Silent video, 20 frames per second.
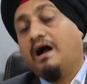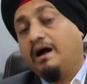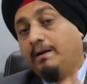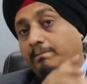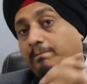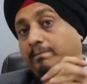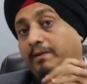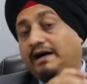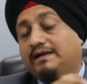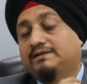
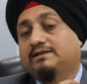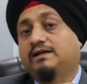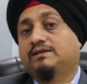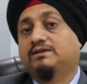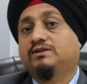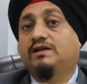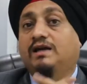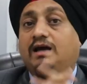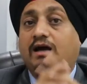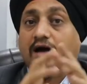अब बात
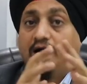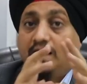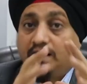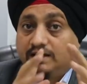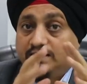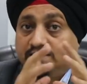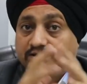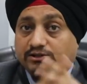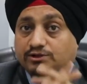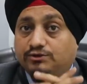आती है
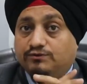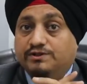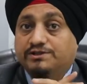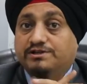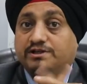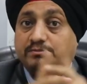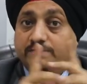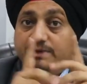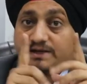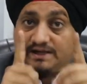अगले
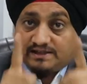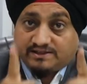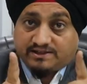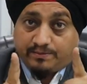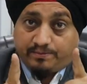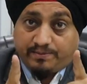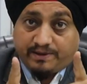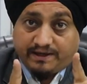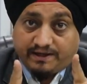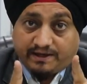सिचुएशन में
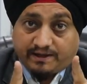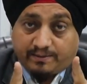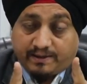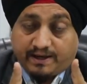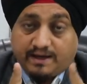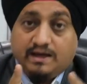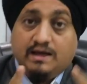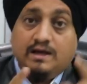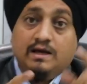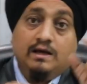रेसिपियंट
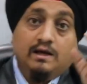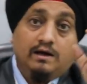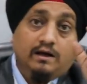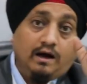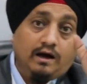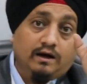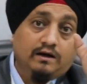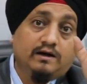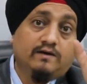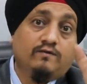में
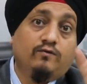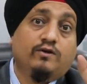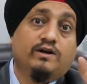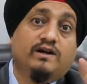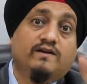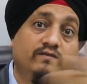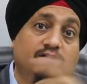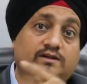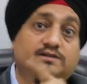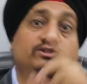अगर वो
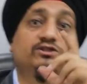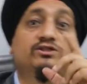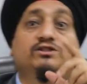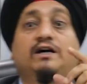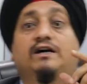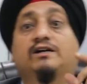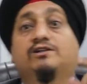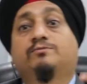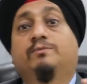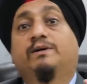रिवर्स
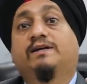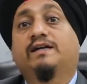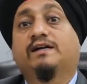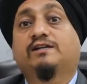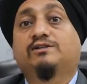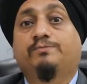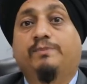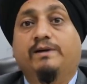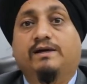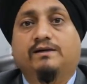चार्ज में
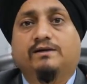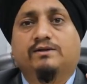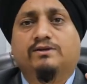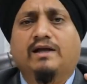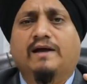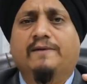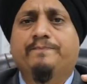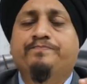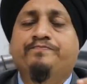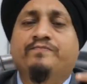टैक्स पे
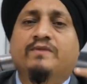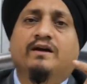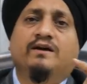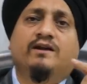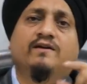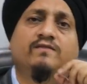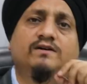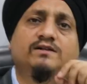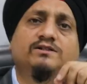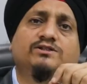करता है
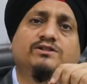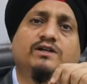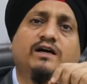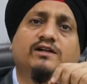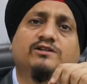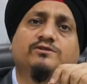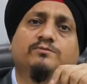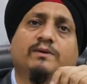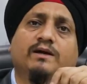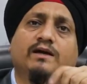रिवर्स
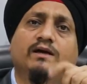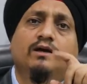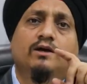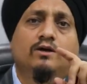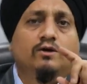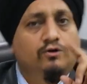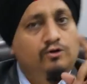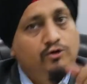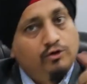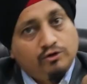चार्ज में
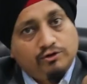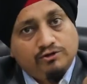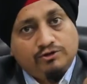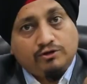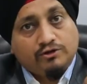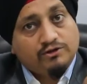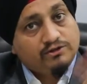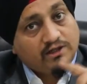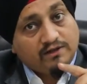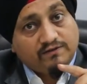
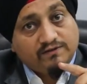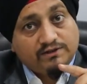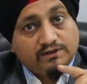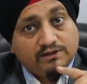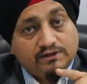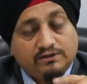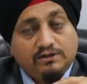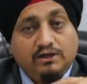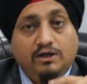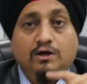गुड्स और
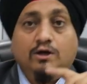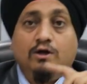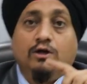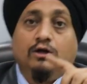सर्विसेज